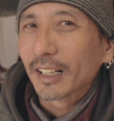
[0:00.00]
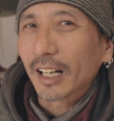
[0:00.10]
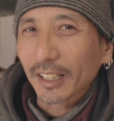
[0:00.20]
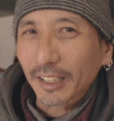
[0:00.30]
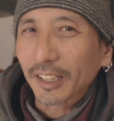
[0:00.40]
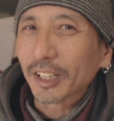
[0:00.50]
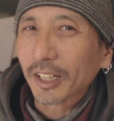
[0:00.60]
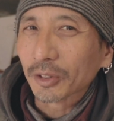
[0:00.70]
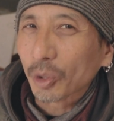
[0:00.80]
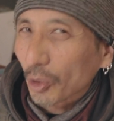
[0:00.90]

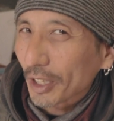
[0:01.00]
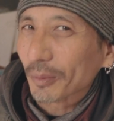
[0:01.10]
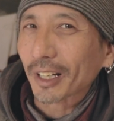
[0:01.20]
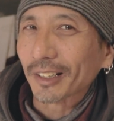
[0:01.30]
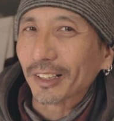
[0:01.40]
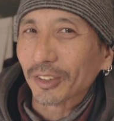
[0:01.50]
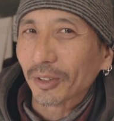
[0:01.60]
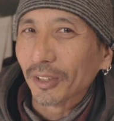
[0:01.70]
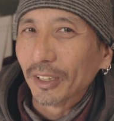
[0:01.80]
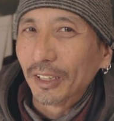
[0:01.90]
カナディアンドリームなんですよ。